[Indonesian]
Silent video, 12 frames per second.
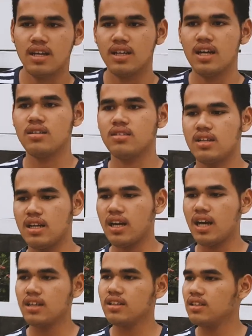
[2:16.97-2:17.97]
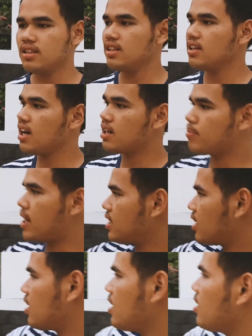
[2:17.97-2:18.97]
ya jadi kan ini ada
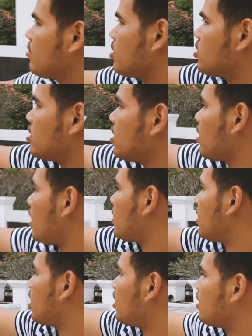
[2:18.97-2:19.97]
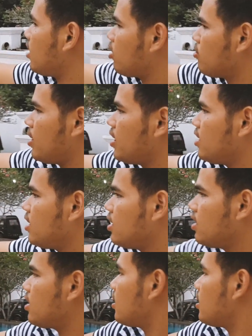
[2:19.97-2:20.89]
banyak nih maksudnya ada yang rumah ini